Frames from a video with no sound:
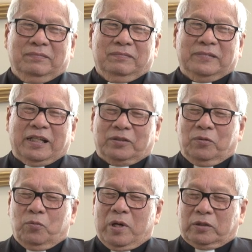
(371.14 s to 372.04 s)
là
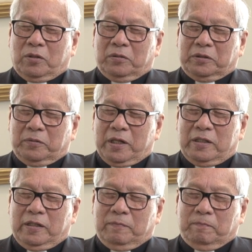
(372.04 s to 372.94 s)
tôi hoàn toàn chịu trách
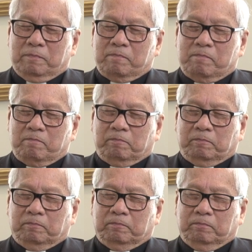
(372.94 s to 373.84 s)
nhiệm
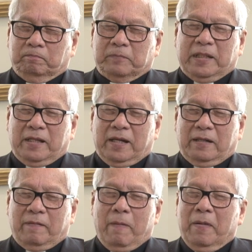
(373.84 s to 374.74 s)
bây giờ